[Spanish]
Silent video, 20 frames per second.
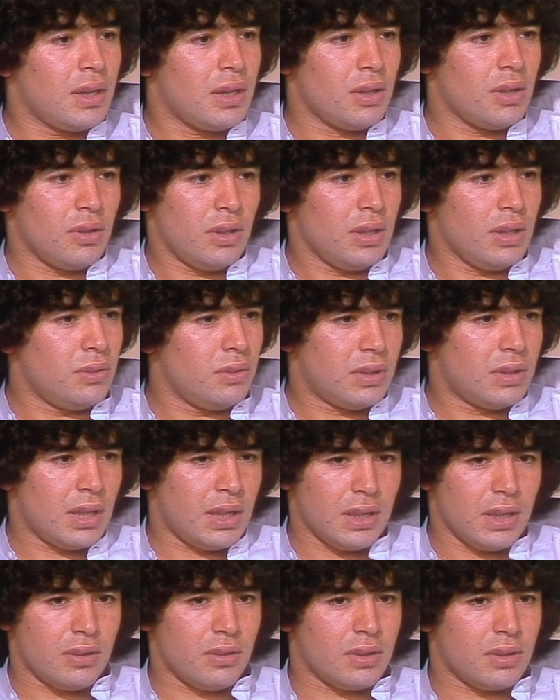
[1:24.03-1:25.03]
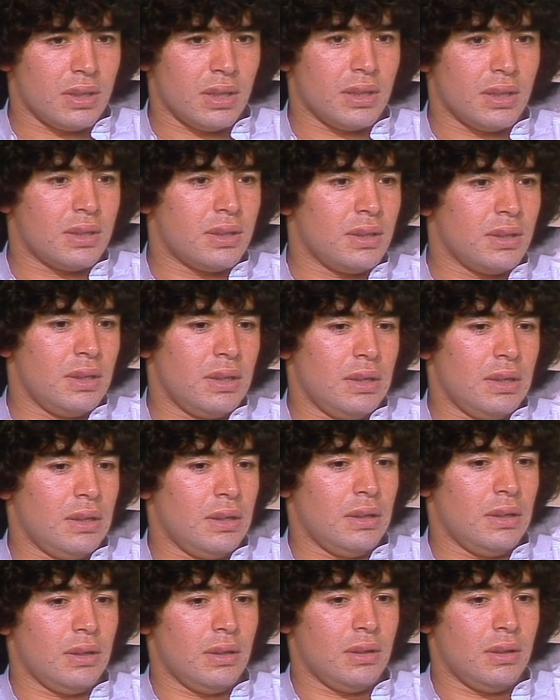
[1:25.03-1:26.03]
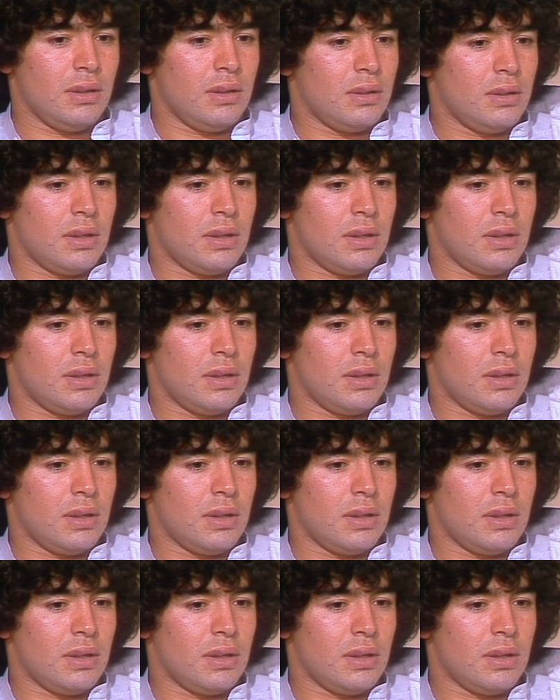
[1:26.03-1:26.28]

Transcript: que no le gustan las cosas eh,